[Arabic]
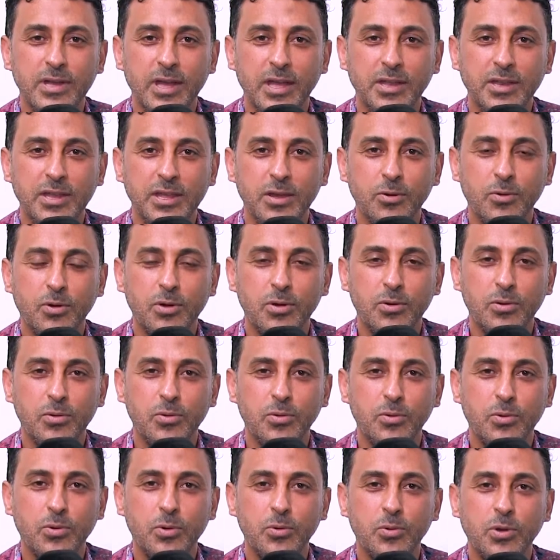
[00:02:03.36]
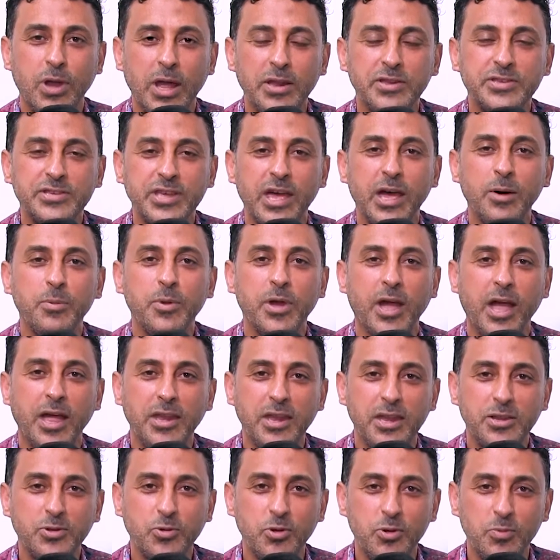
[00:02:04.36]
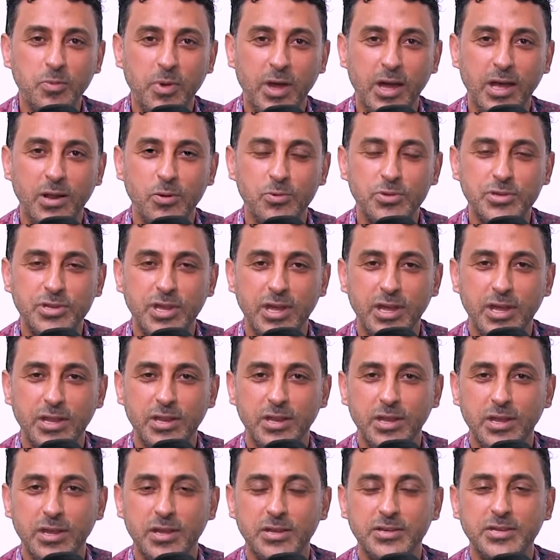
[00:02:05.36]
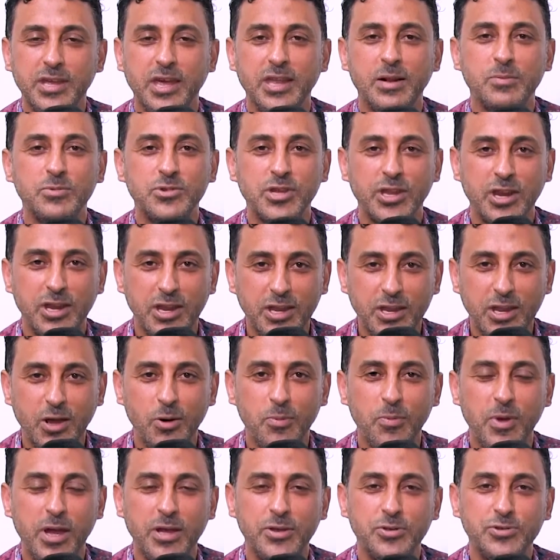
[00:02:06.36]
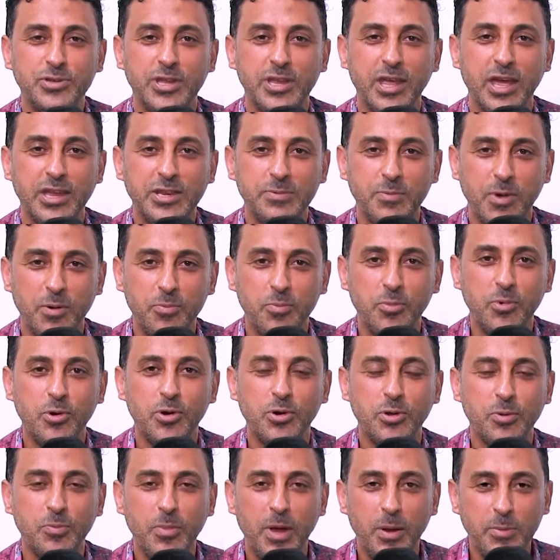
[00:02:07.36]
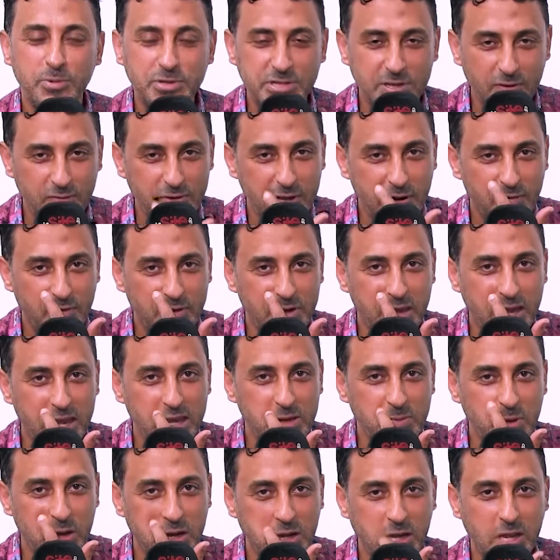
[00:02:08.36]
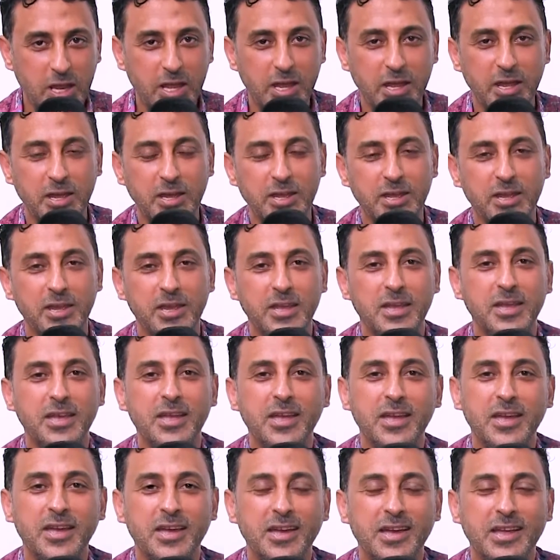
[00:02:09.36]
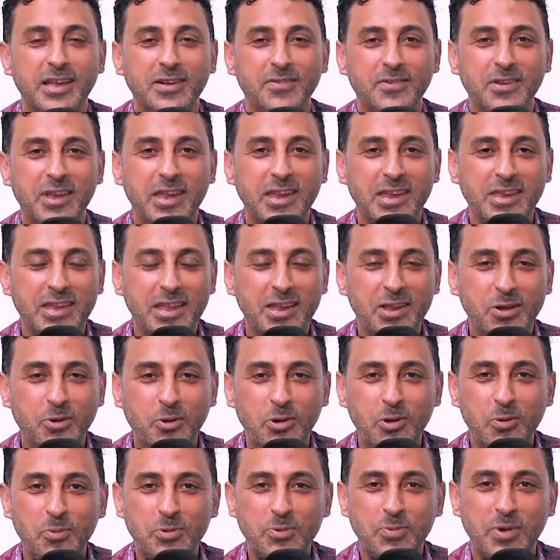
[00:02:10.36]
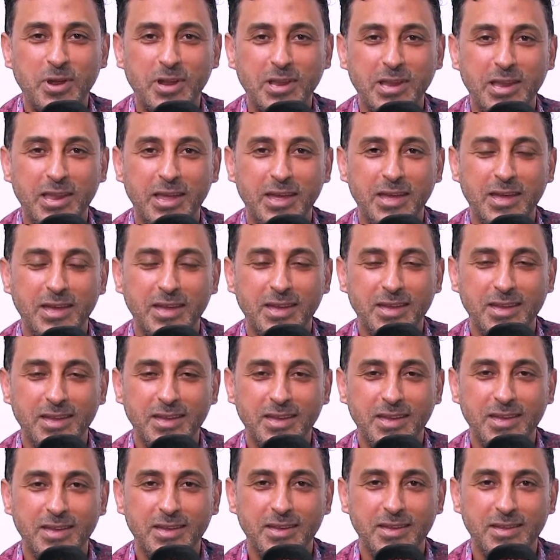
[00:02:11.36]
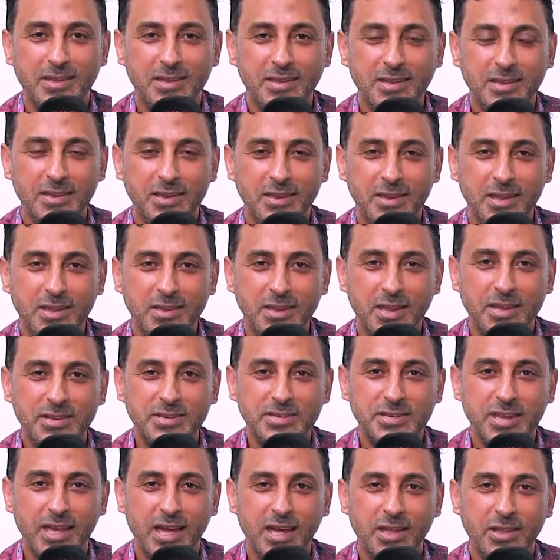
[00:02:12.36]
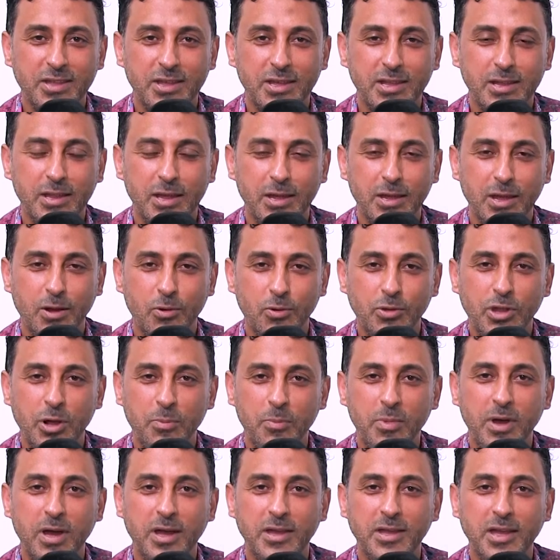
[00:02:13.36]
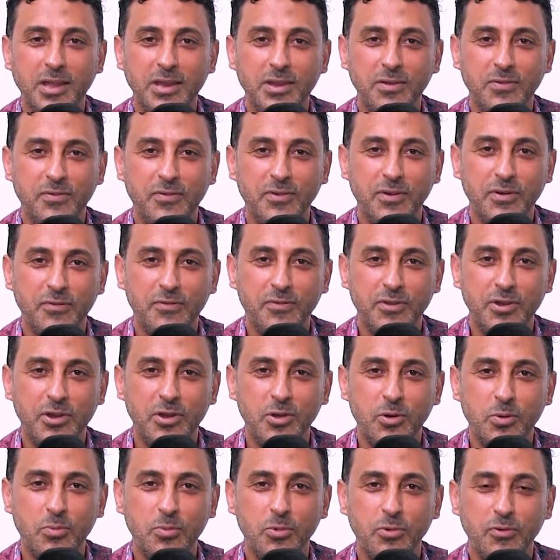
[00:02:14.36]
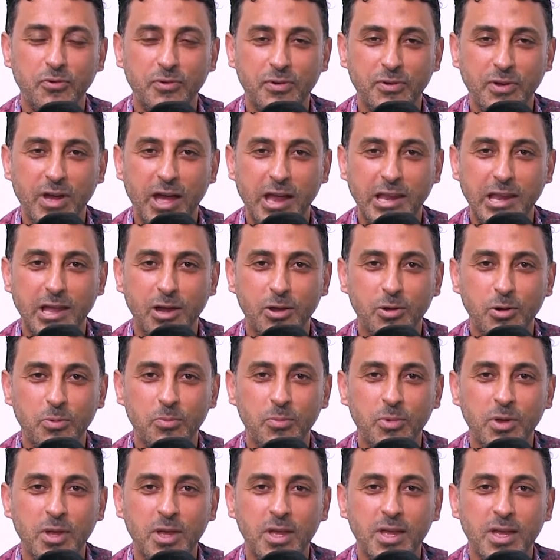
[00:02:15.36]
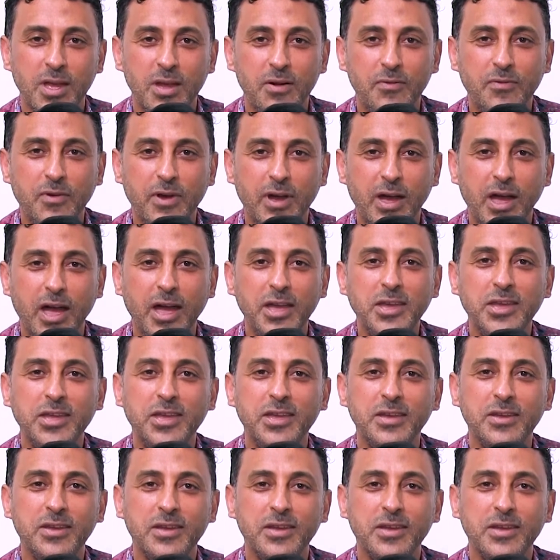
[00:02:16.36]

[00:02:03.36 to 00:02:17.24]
يعني وكان سابقا تكون مع الاستاذ سعد المجرد او مع الاستاذ حاتم عمور مع بزاف ديال الفنانين تبارك الله الفنانين ديالنا كلهم تبارك الله آه، ناس عظماء يعني في فنهم وفي اخلاقهم فاي